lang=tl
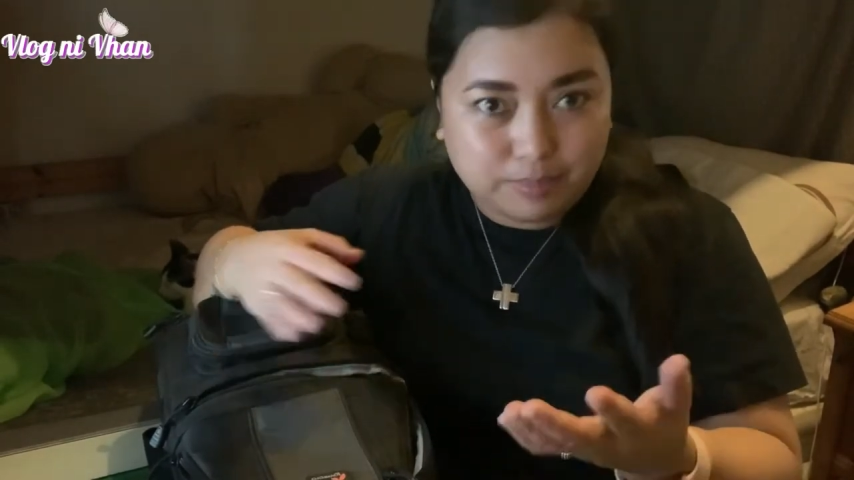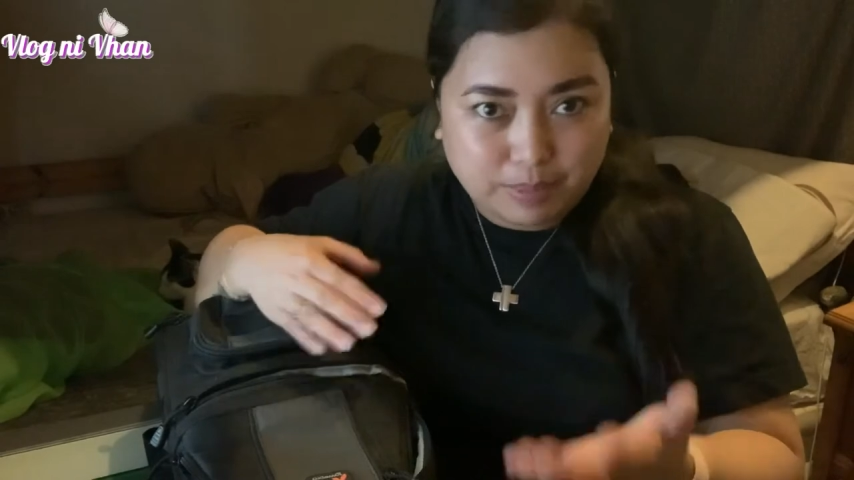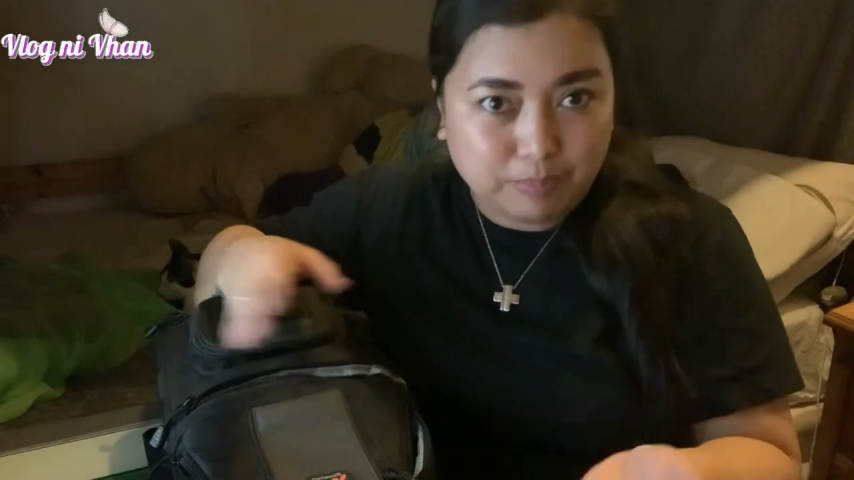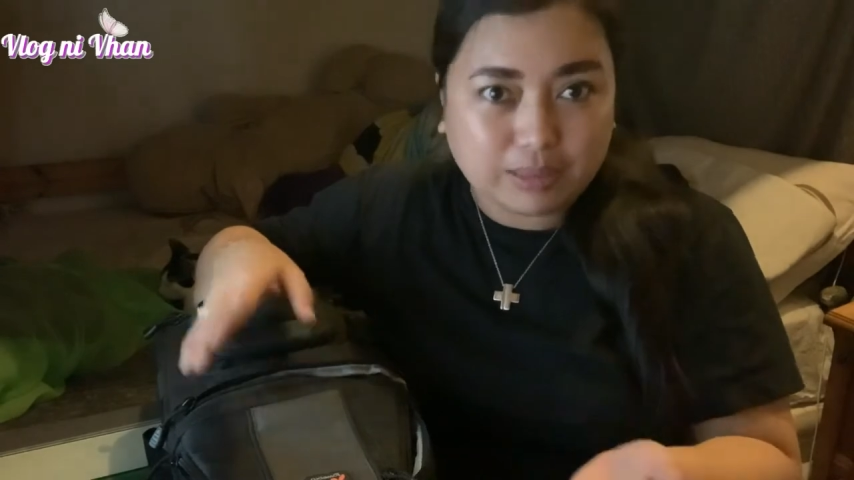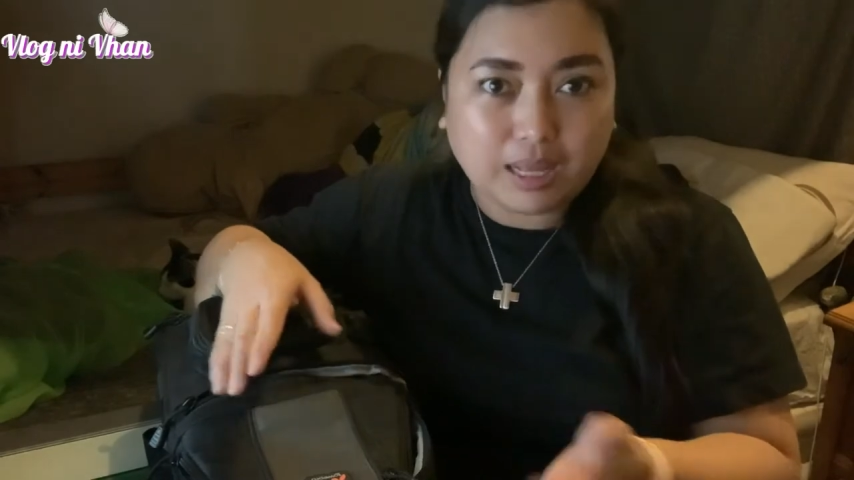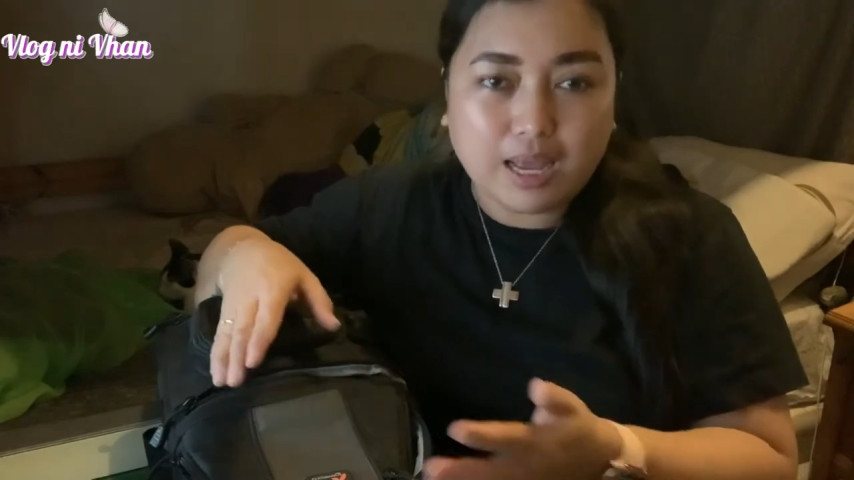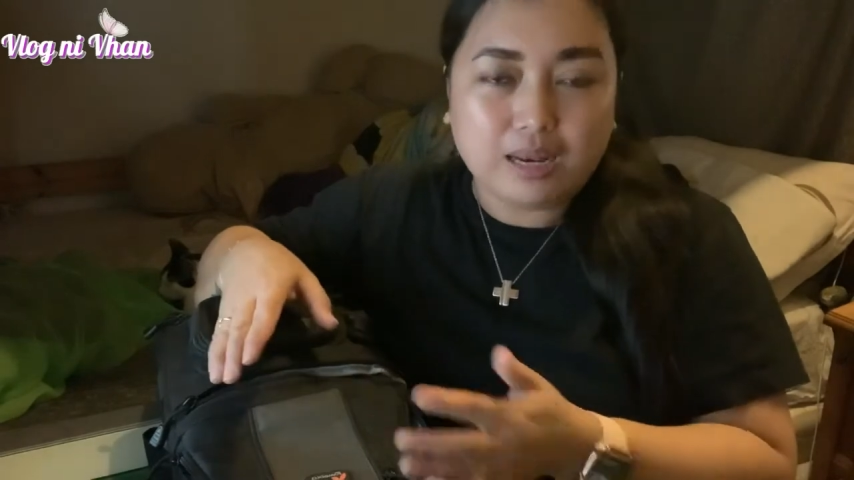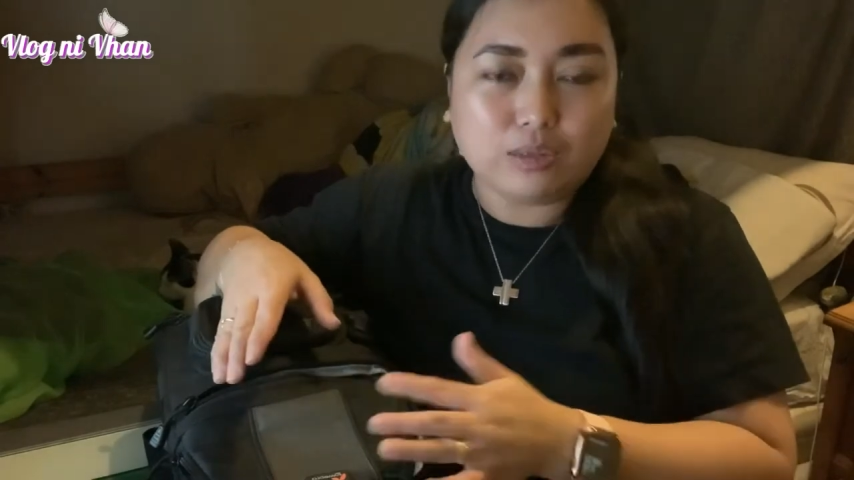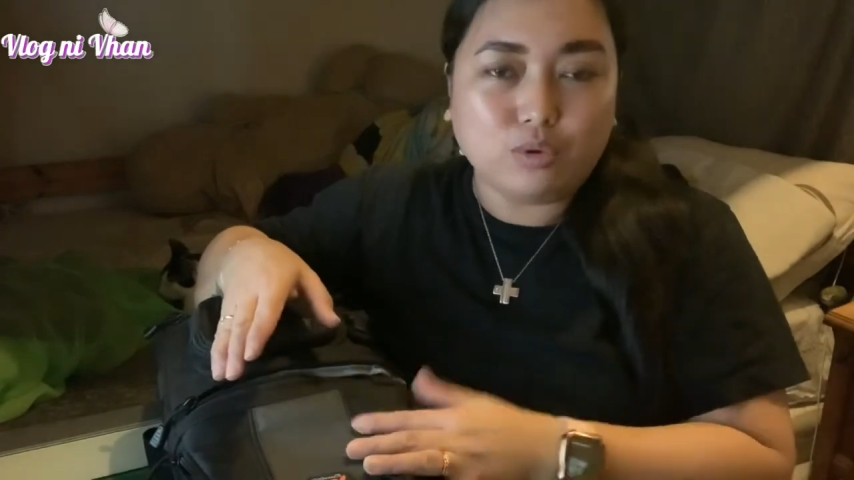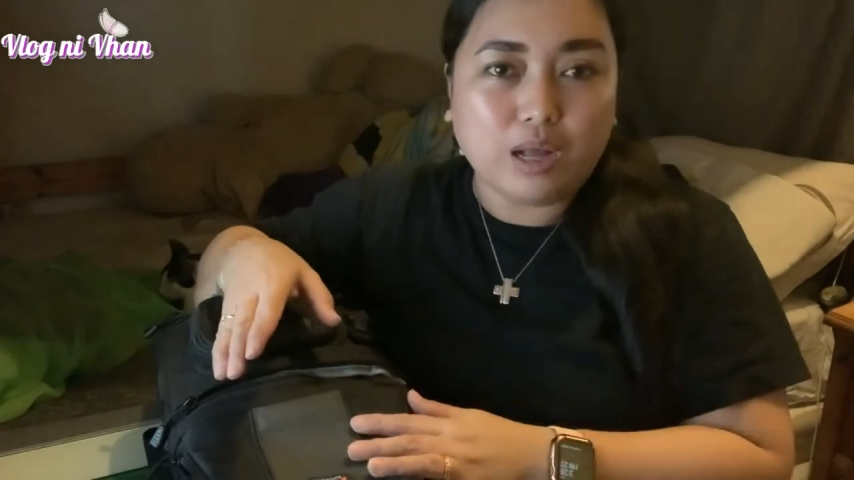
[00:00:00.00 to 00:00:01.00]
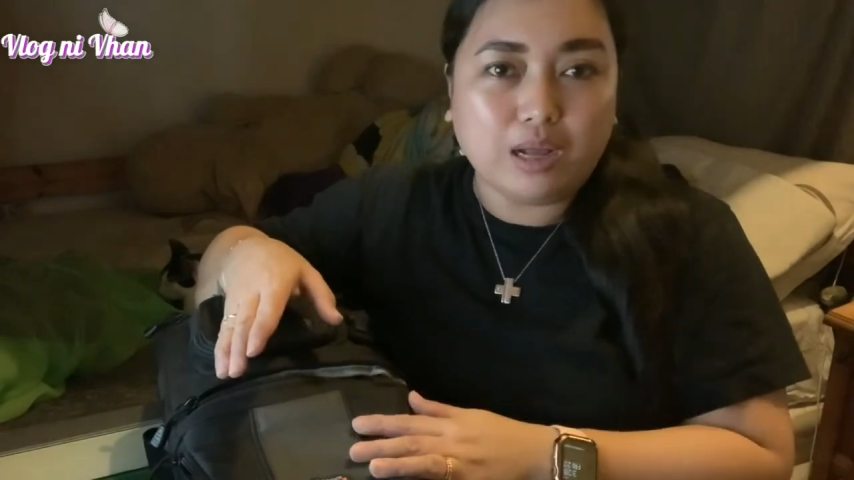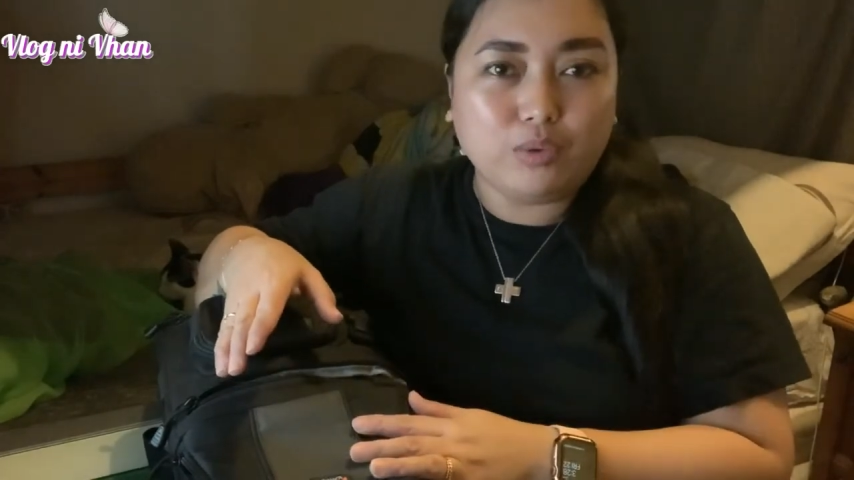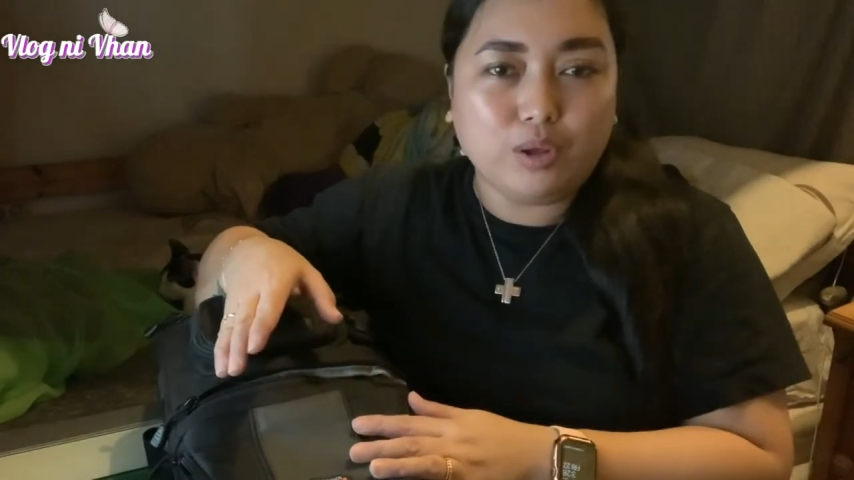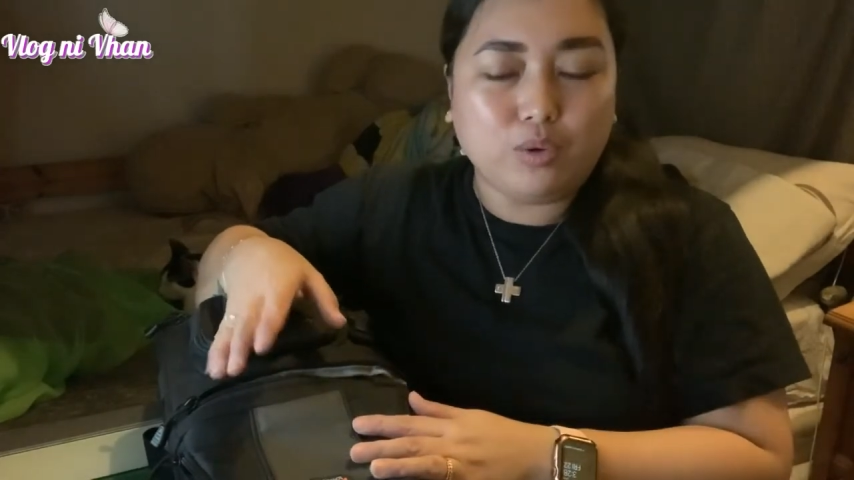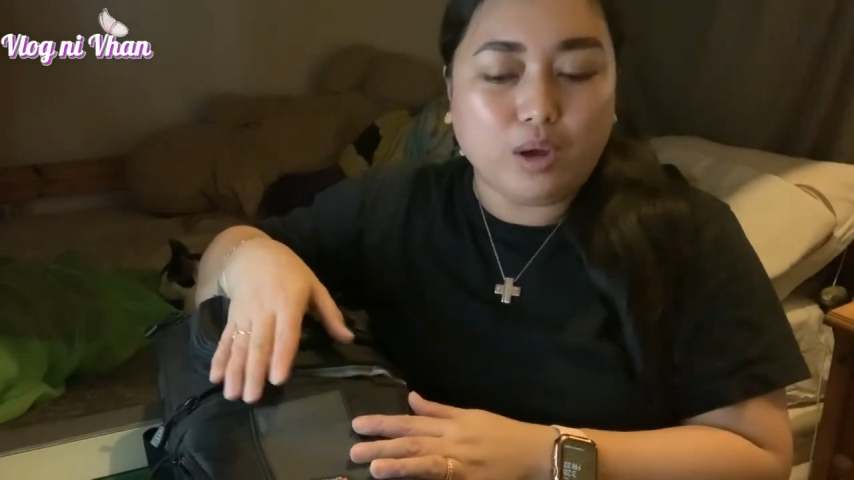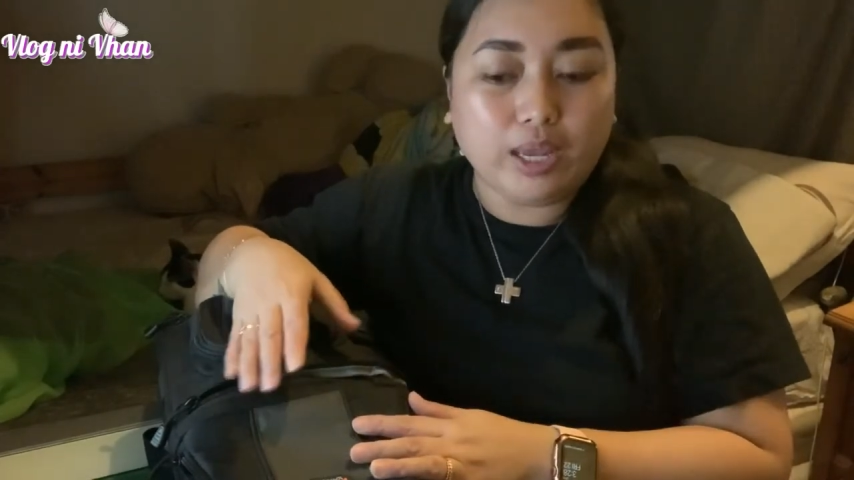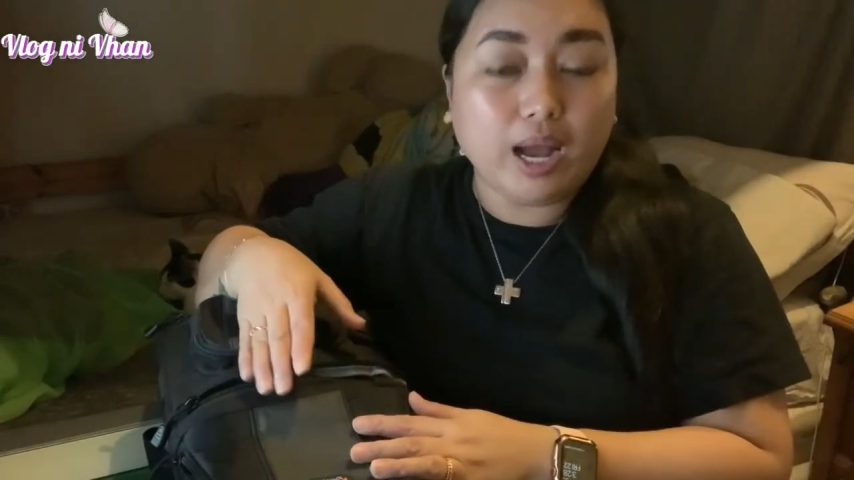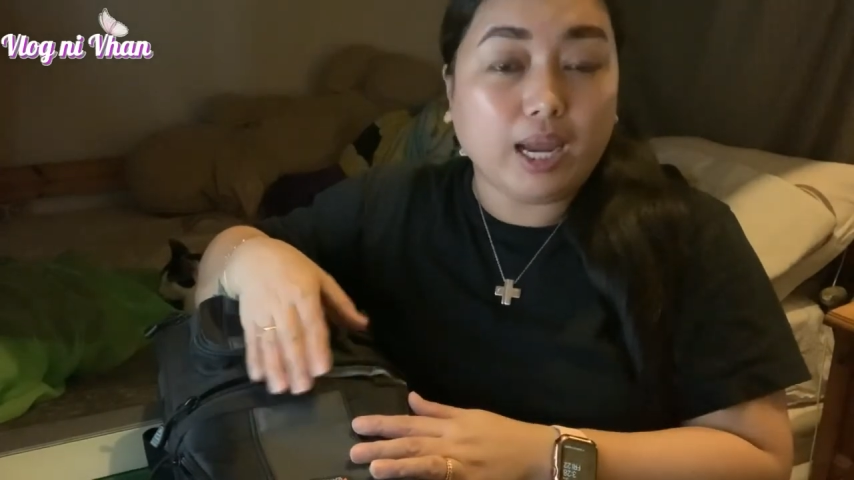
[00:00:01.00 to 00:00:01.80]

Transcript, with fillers: pang matagalan tong gagawin ko kaya